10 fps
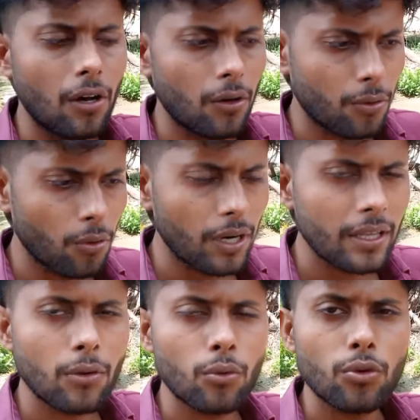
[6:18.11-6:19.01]
रो
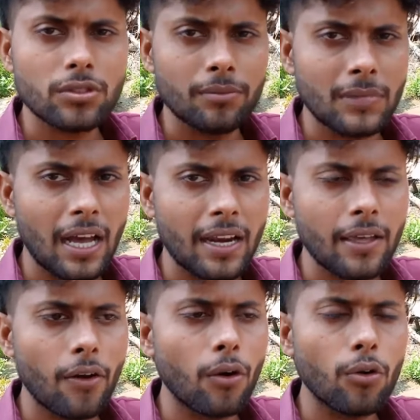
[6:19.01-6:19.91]
रही हैं उनको समझा रहे
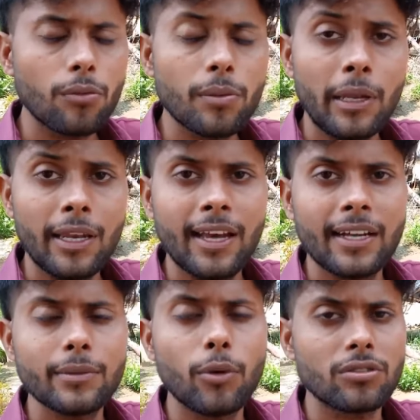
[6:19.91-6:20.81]
हैं और लोग भी मिलने
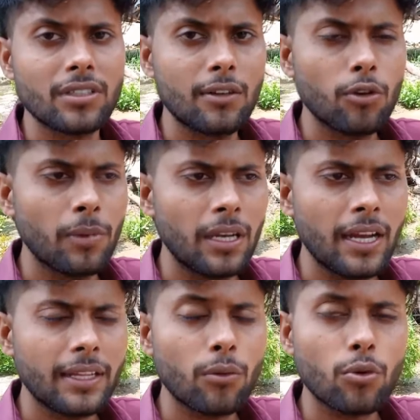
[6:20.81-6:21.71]
आते बहुत सारे लोग
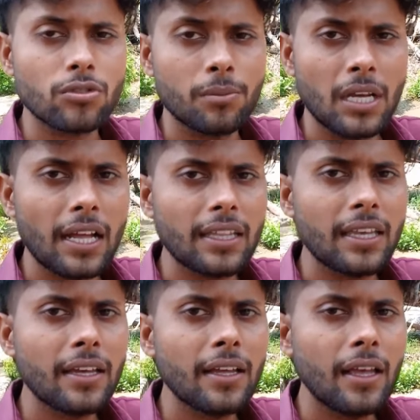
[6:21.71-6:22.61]
मिलने आते उनको समझाते
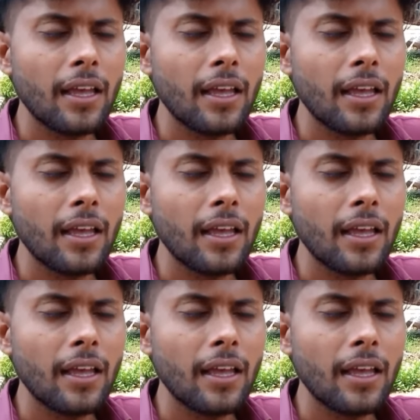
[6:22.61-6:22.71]
हैं